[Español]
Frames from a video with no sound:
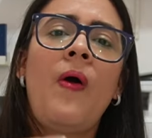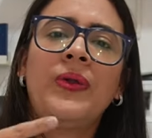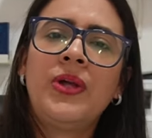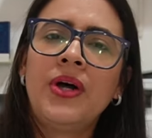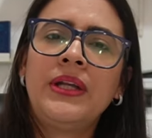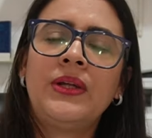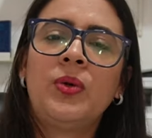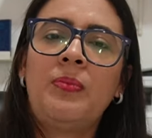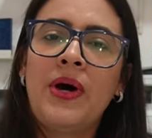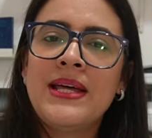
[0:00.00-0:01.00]
donde
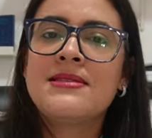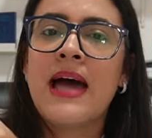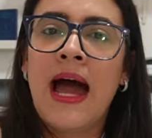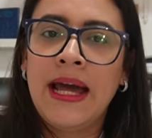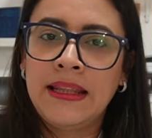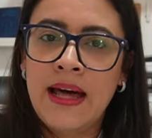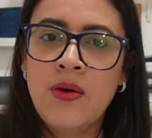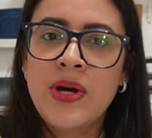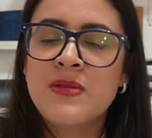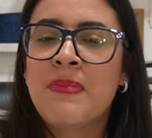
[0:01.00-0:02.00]
tú puedes
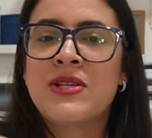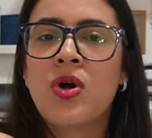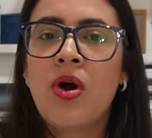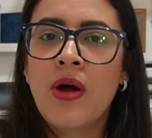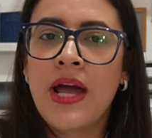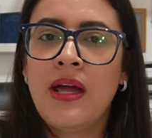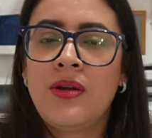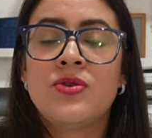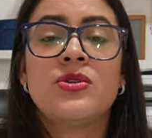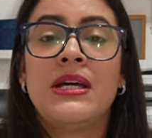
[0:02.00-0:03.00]
agendar un espacio con
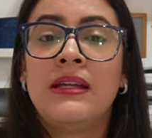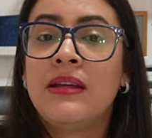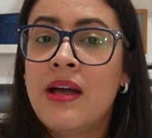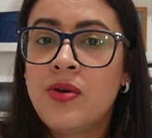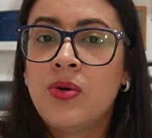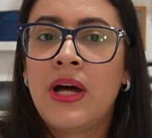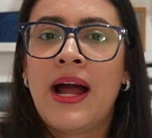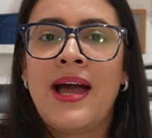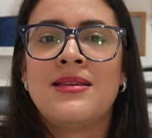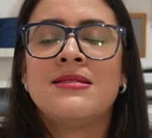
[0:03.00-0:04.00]
ellos y te
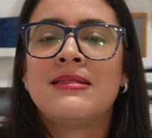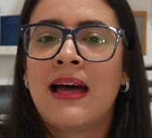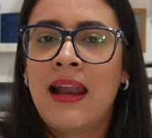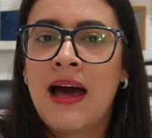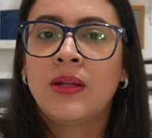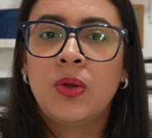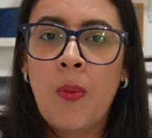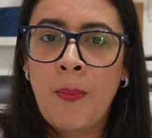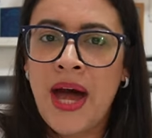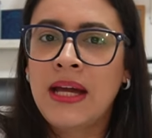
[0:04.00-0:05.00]
ayudan a instalar tu
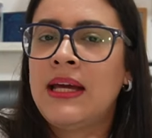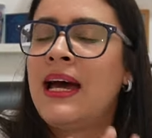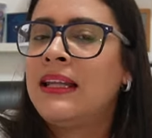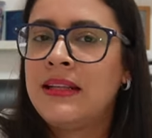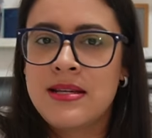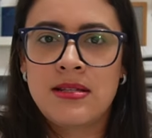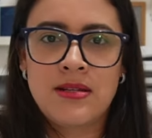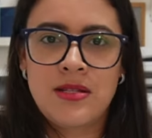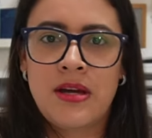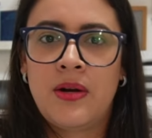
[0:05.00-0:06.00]
máquina
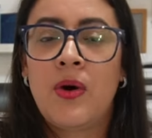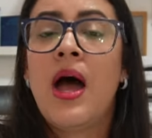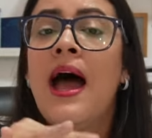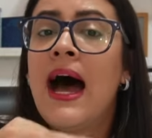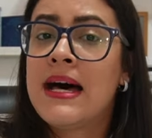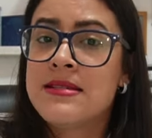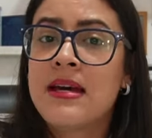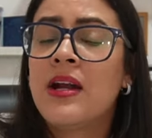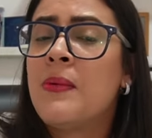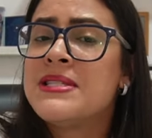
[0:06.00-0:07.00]
desde cero.
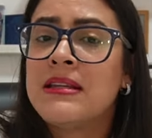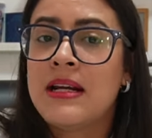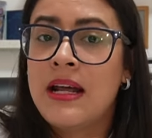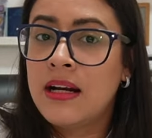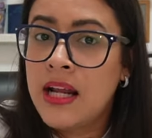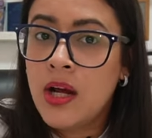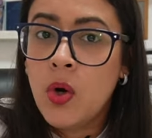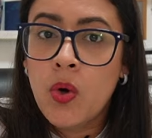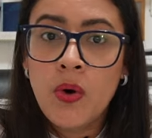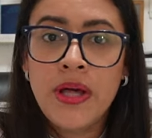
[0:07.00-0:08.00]
Así que no vas a tener
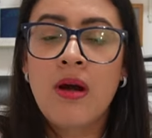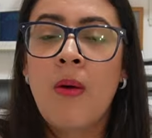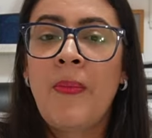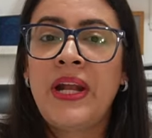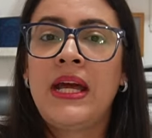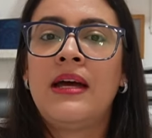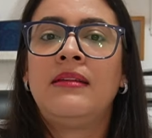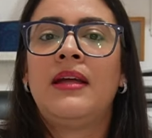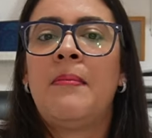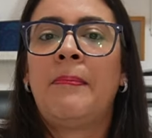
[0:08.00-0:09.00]
ningún
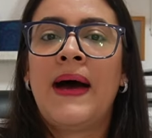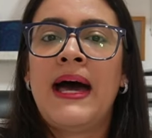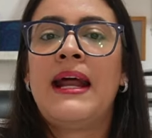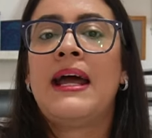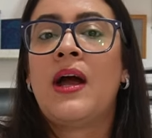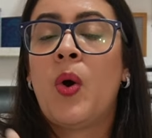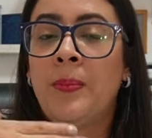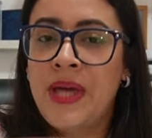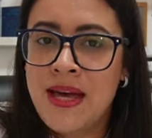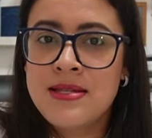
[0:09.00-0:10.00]
inconveniente para que
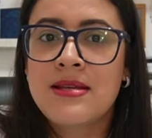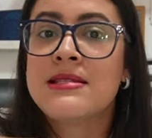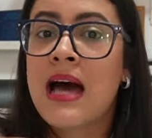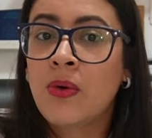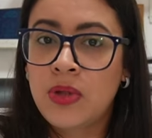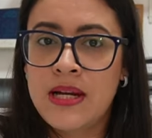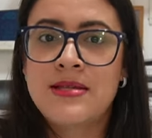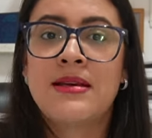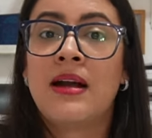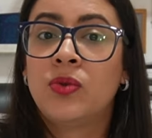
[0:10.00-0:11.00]
comiences a
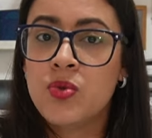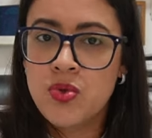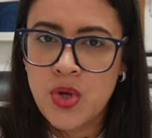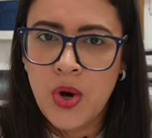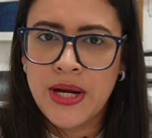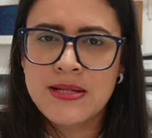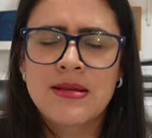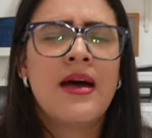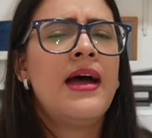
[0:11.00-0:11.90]
utilizar tus Sogras.